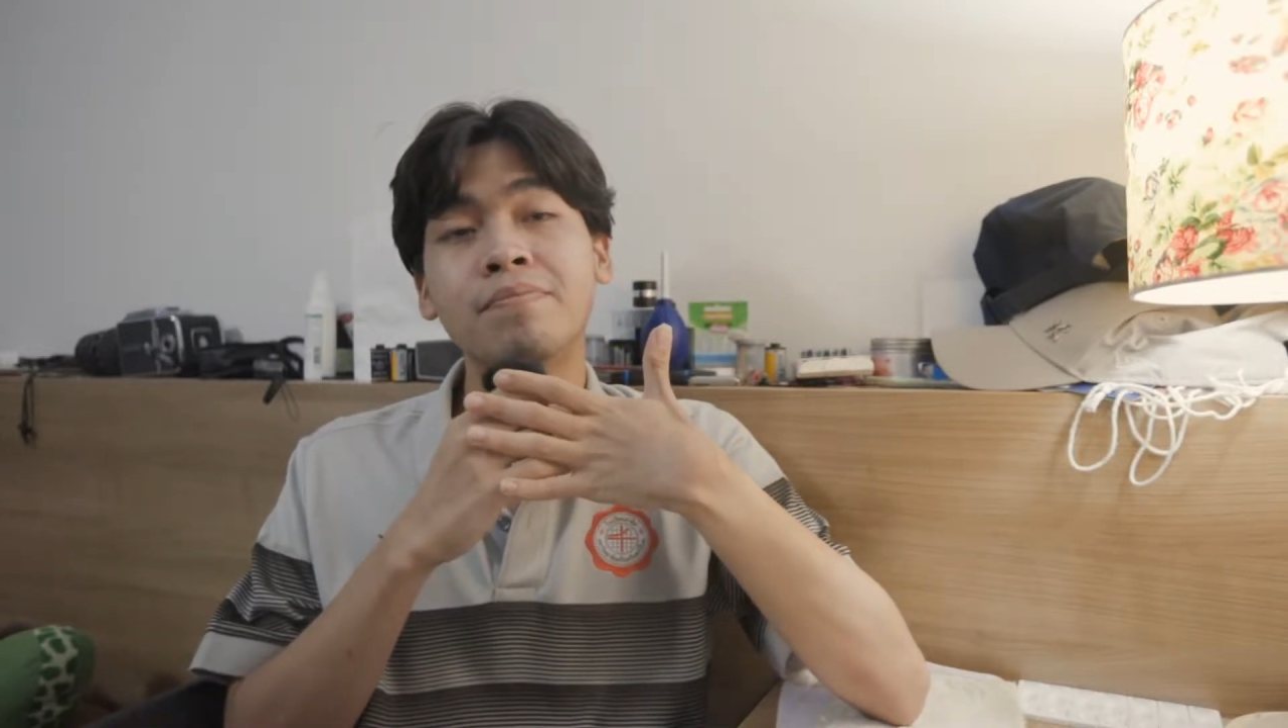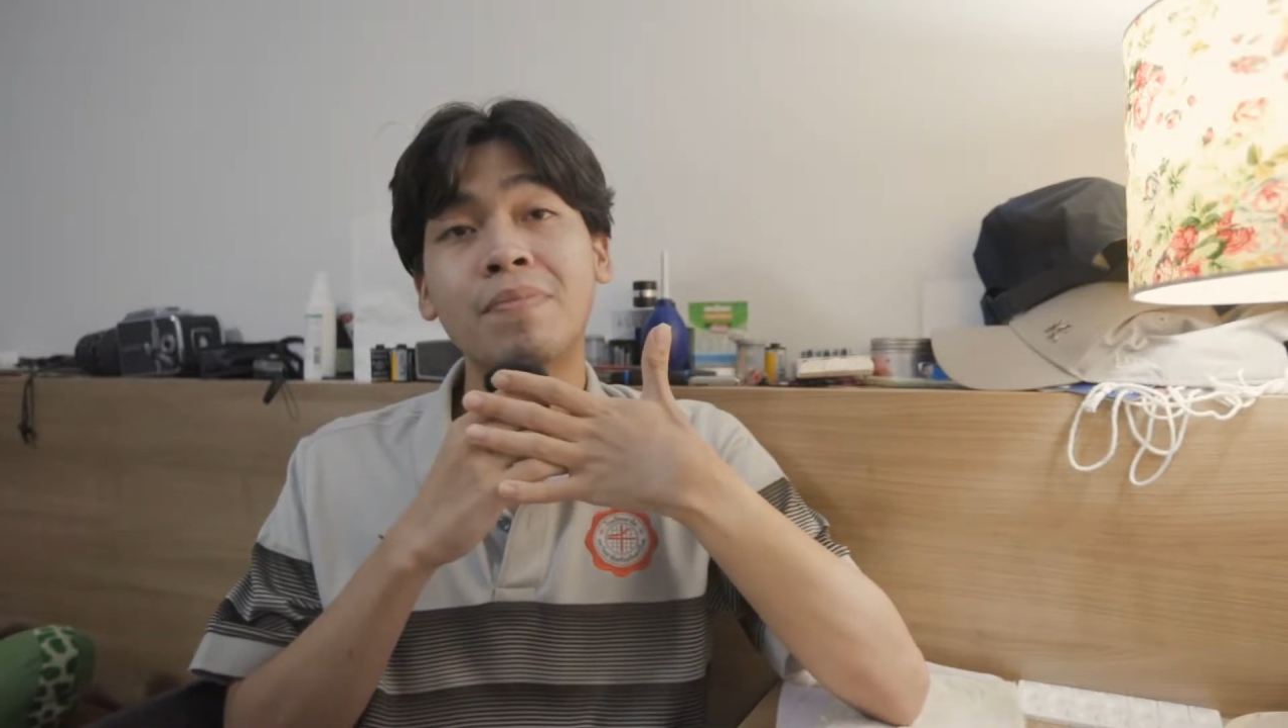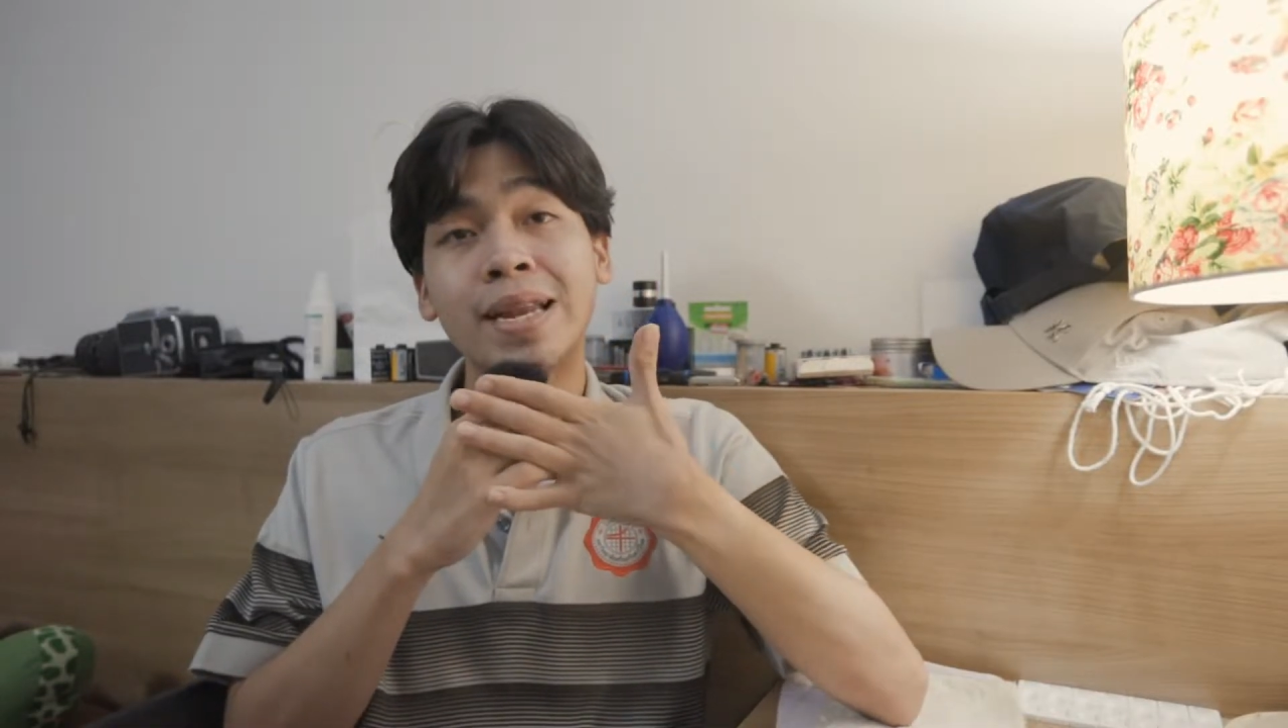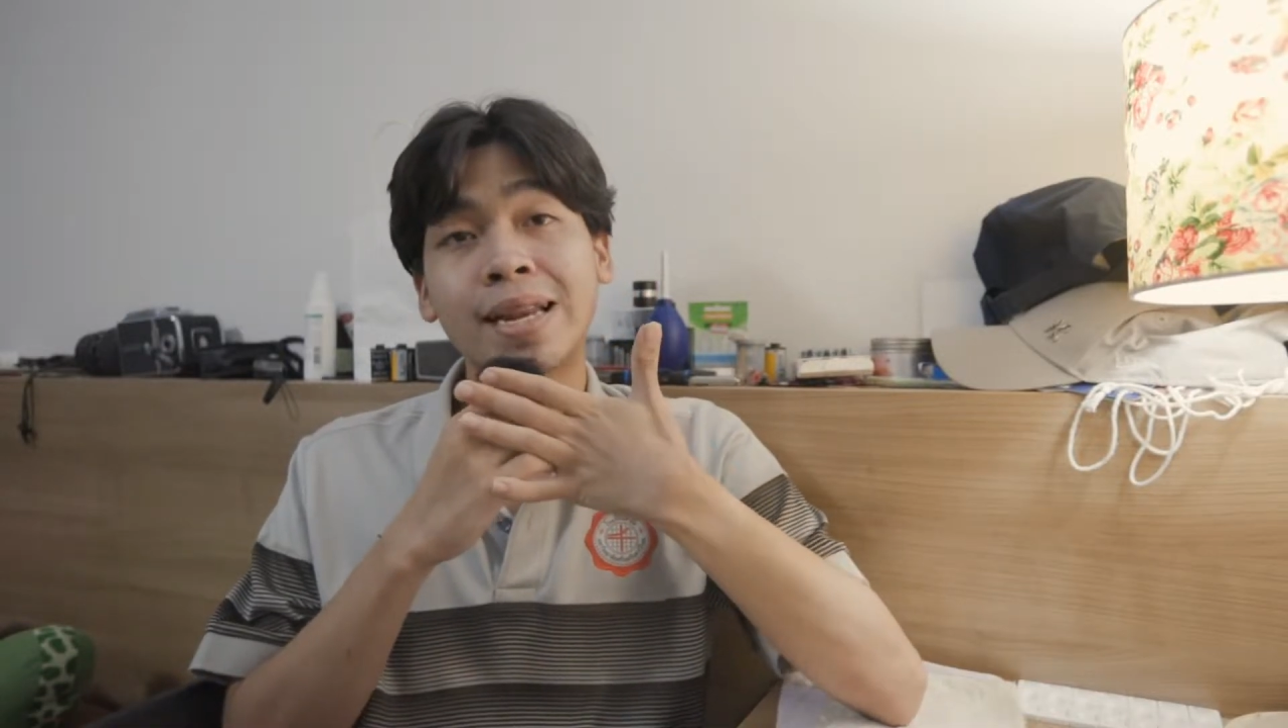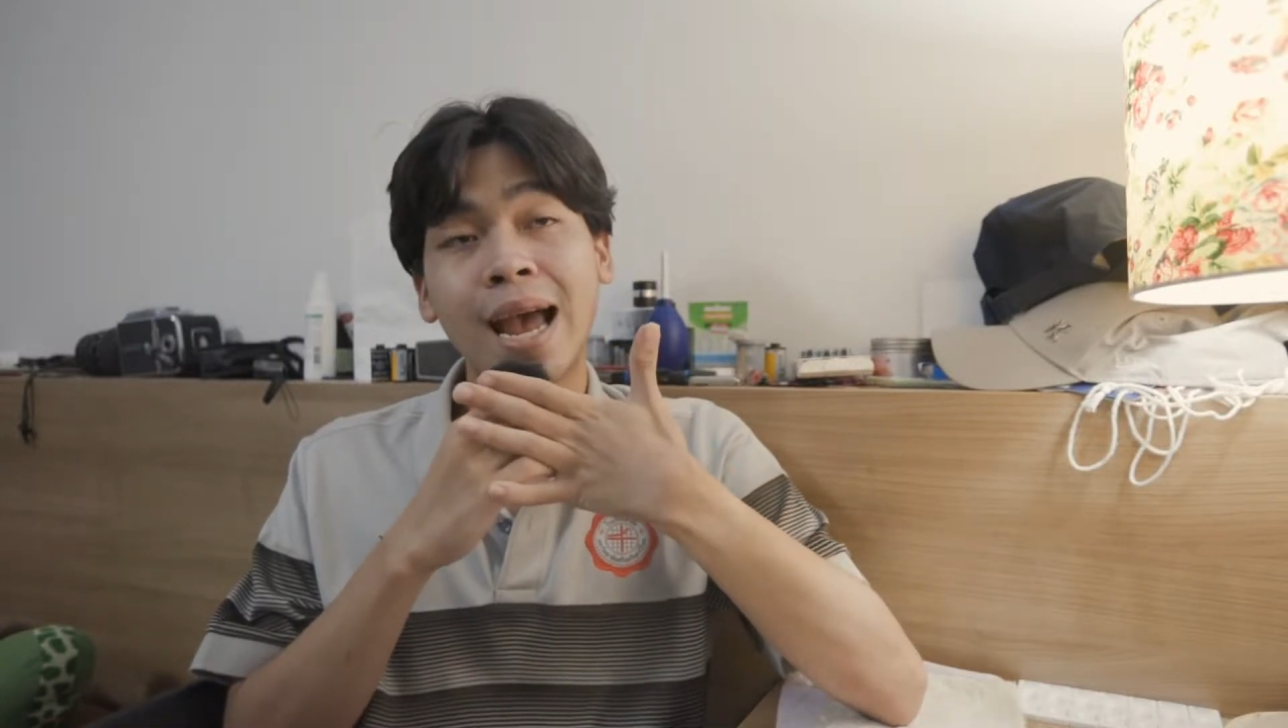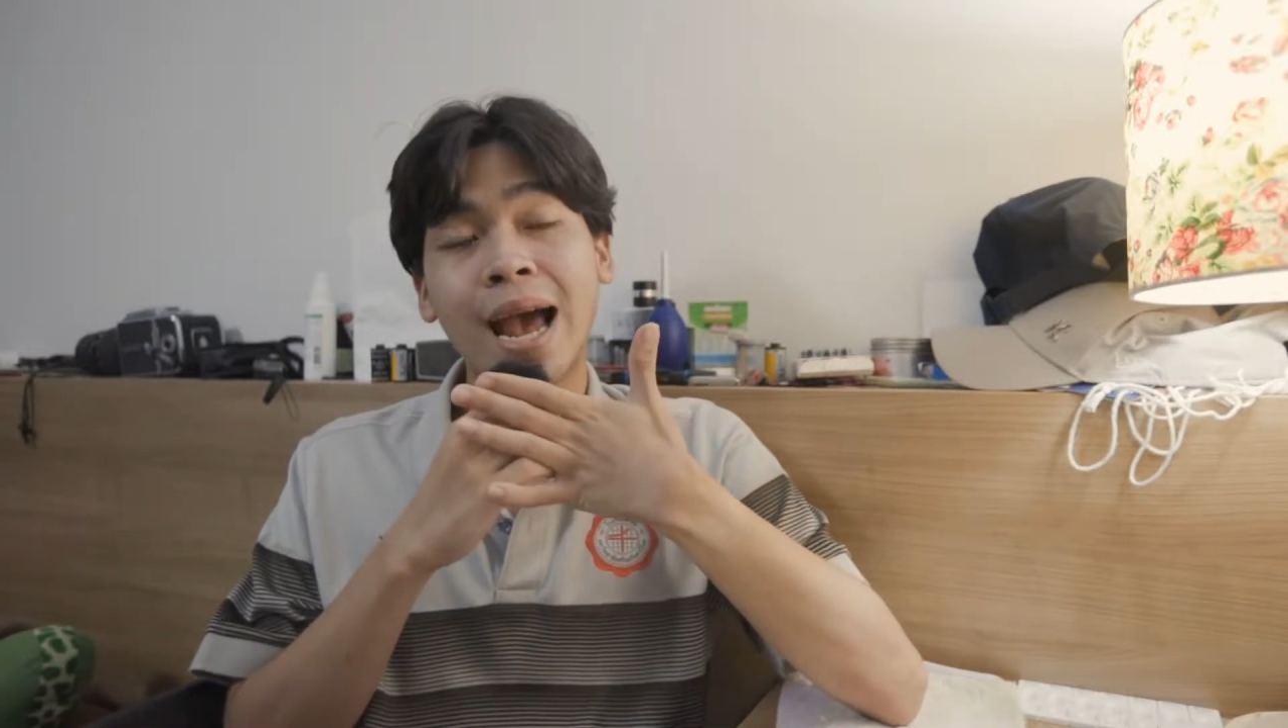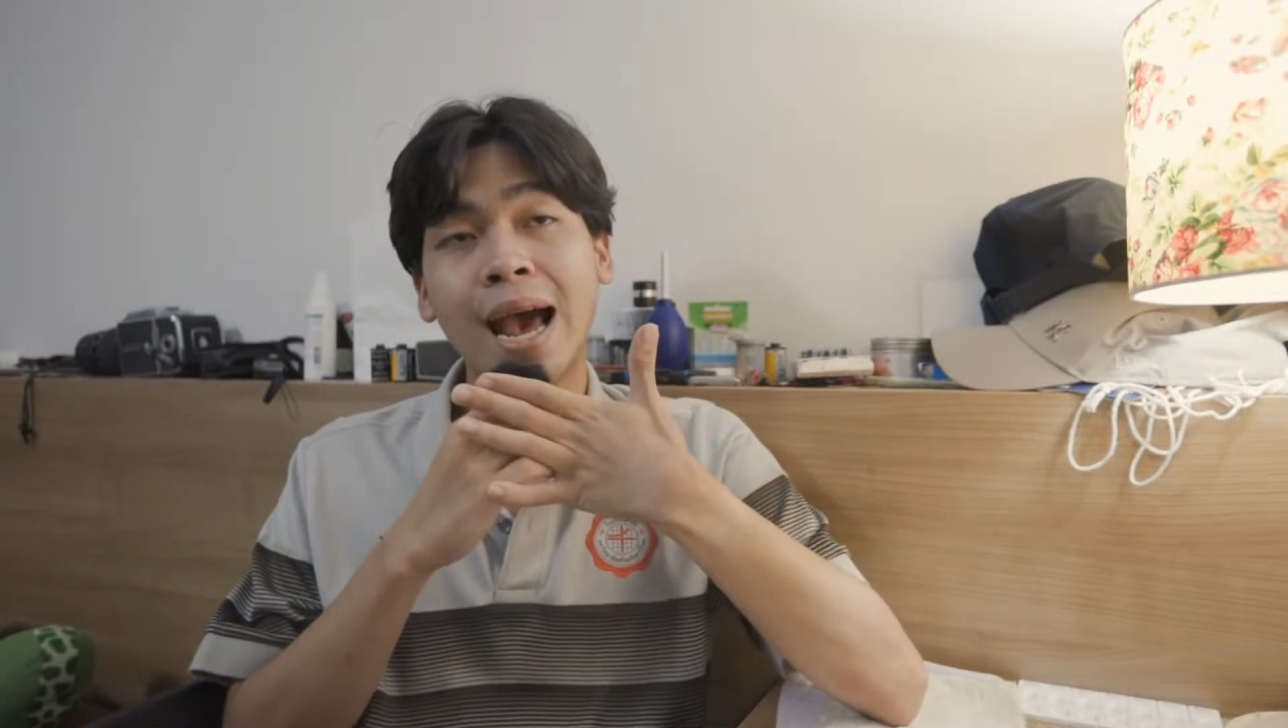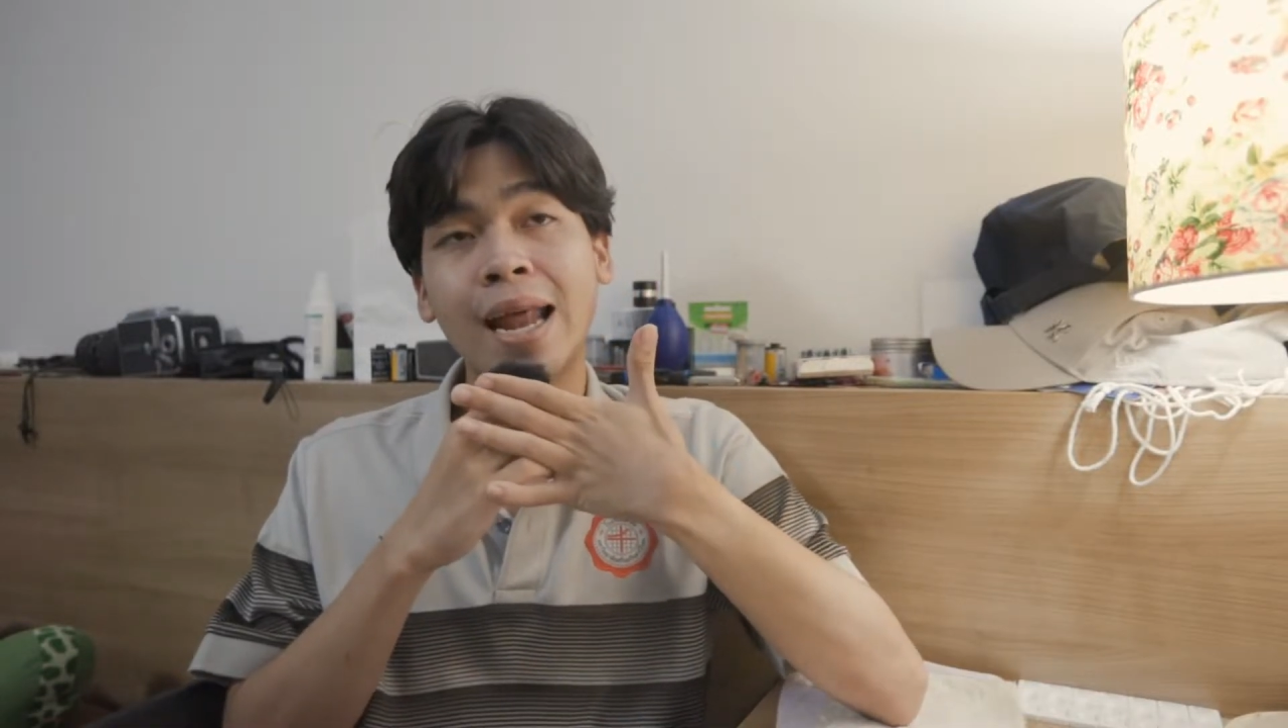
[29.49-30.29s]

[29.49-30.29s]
ปริ้นงา